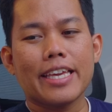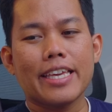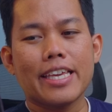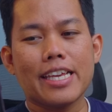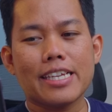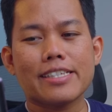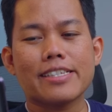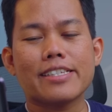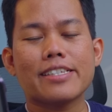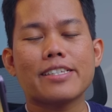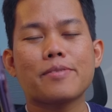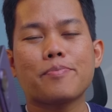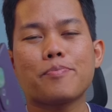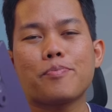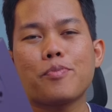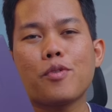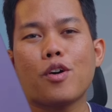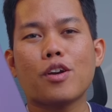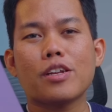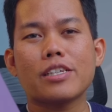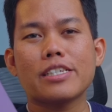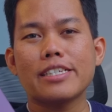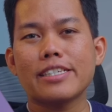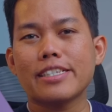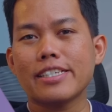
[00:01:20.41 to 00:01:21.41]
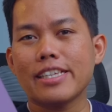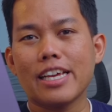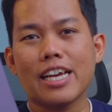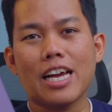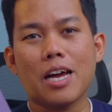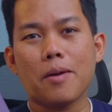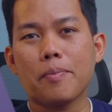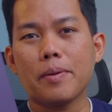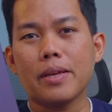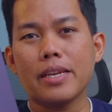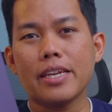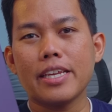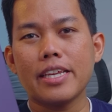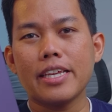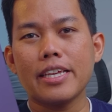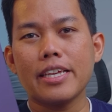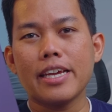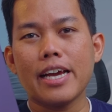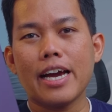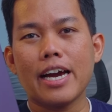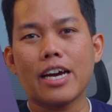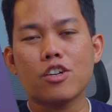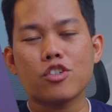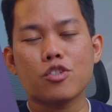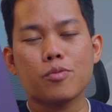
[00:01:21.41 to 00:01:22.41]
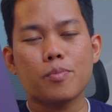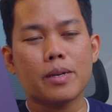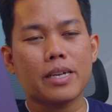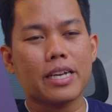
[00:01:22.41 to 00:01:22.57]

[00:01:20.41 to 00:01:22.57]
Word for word: Yes, porsi selengkap ini harus